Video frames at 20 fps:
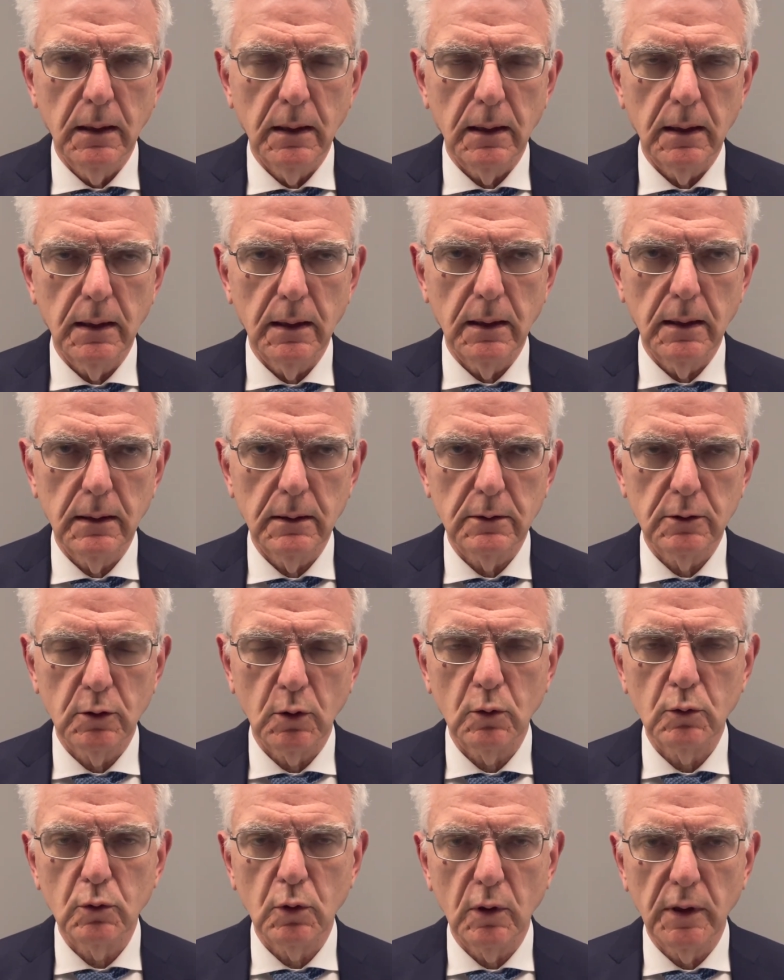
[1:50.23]
eh,
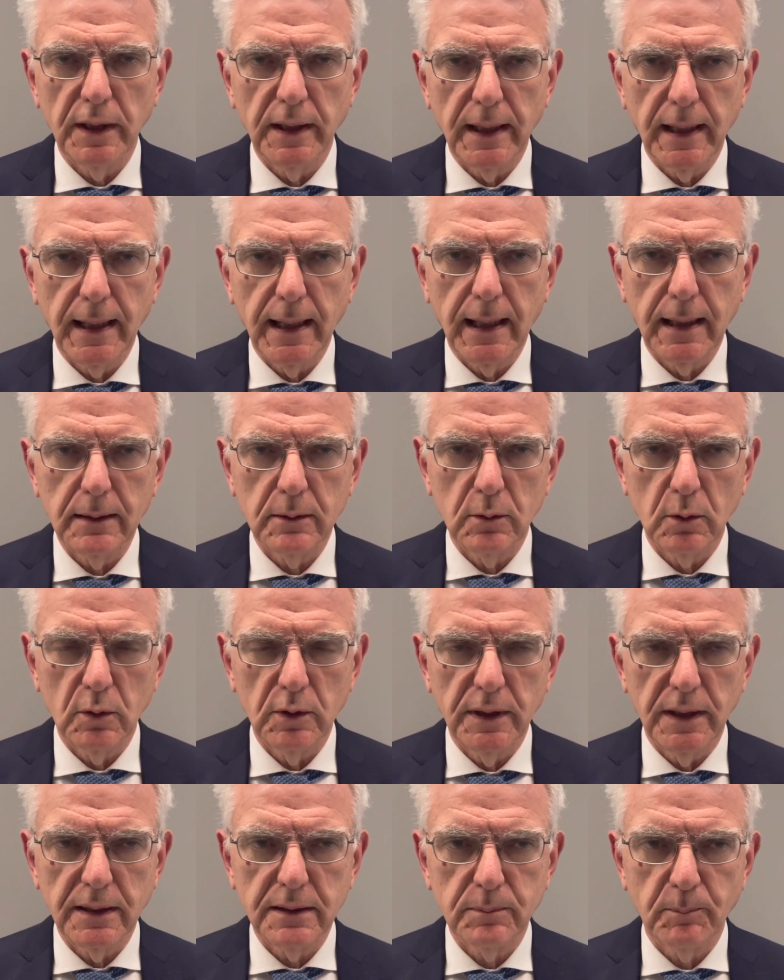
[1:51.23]
sottolineato
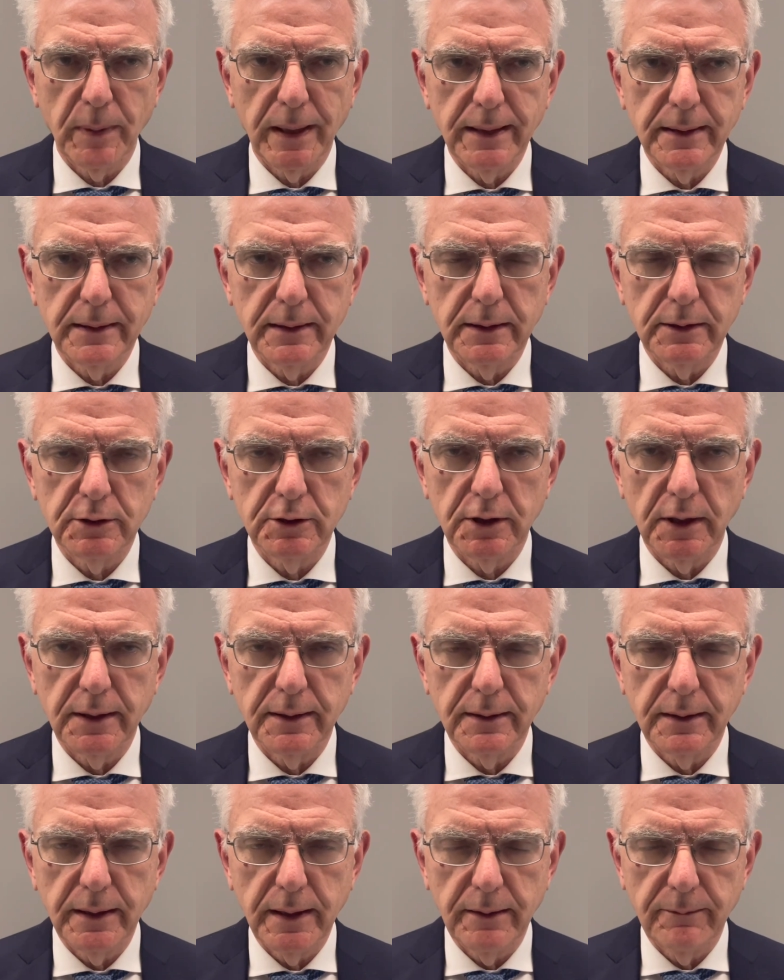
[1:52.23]
gli aspetti
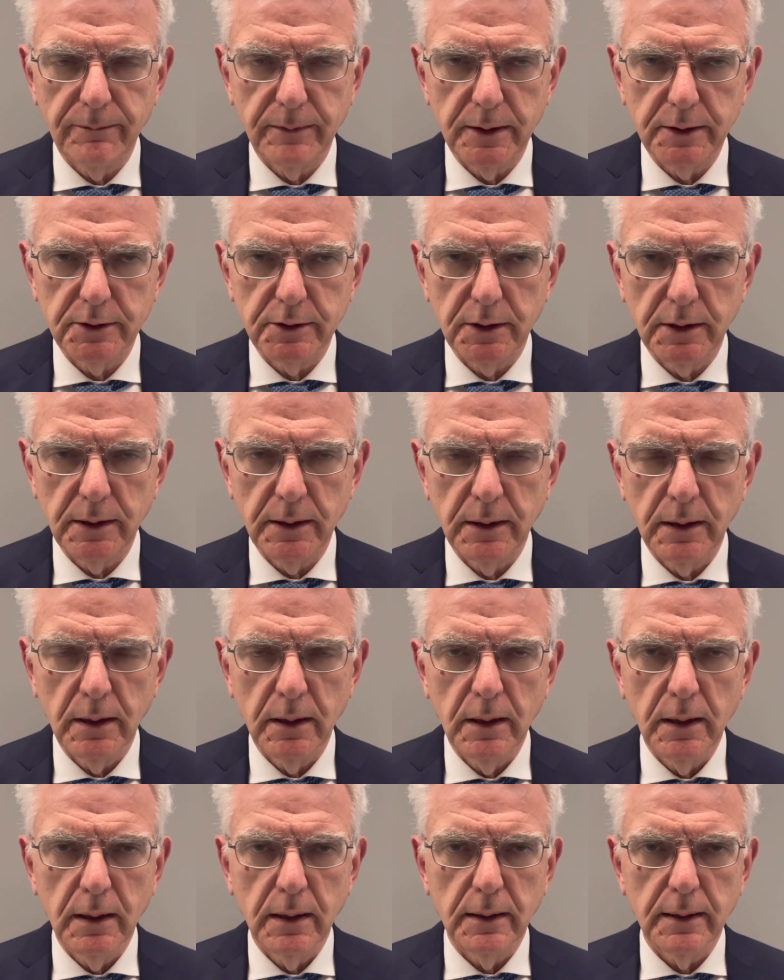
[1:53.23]
scientifici
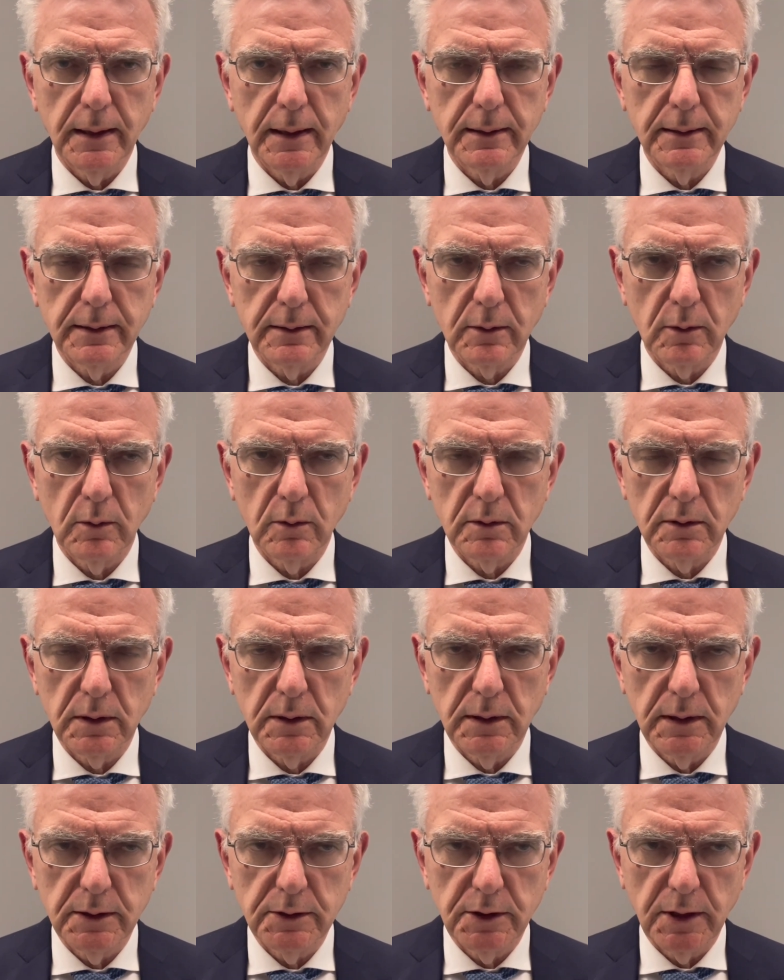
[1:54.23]
negli scorsi
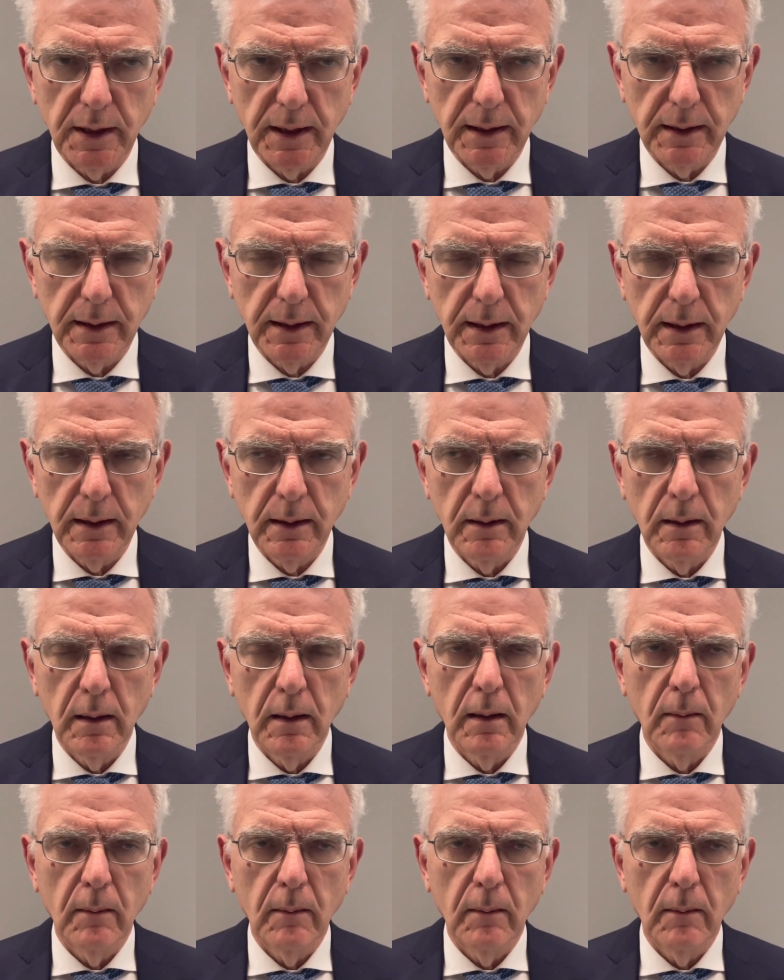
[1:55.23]
decenni